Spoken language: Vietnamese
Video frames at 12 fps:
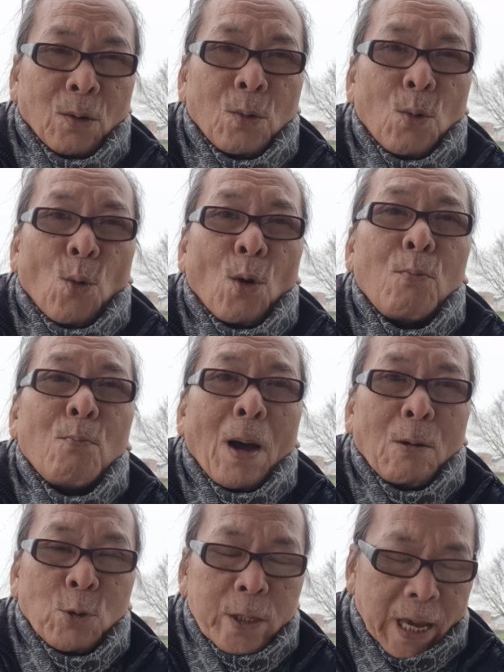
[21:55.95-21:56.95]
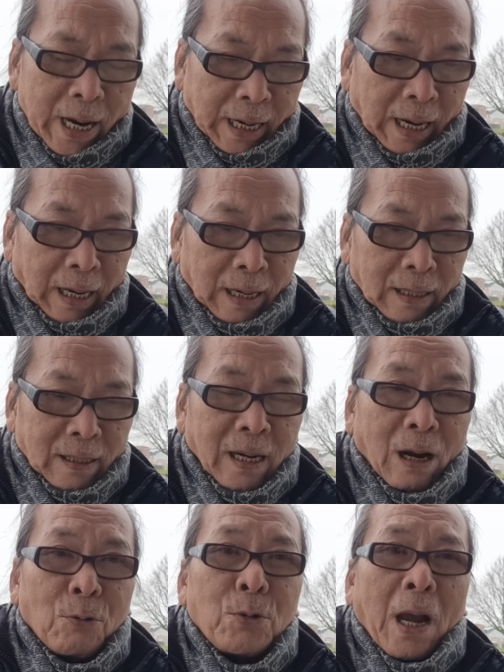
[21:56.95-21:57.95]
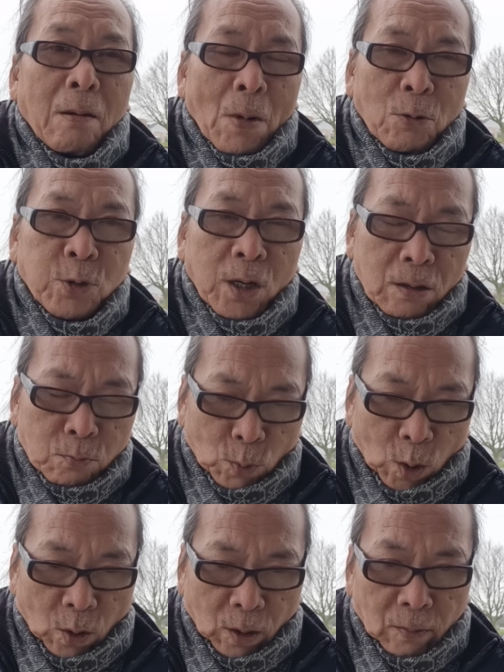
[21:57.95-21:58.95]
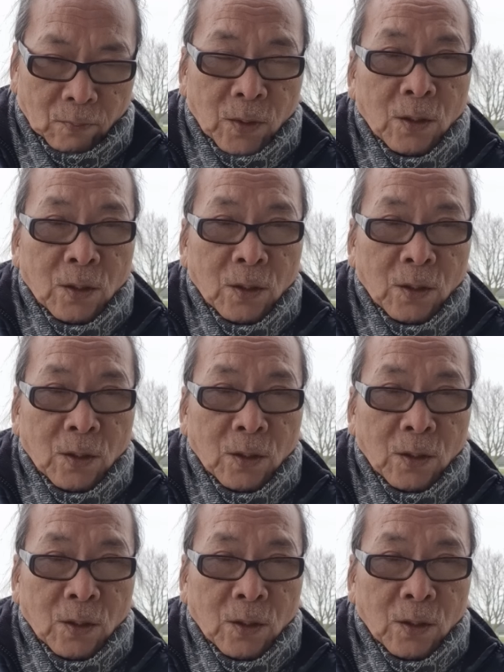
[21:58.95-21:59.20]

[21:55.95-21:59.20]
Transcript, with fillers: của ba quốc gia này theo các báo chí bình luận.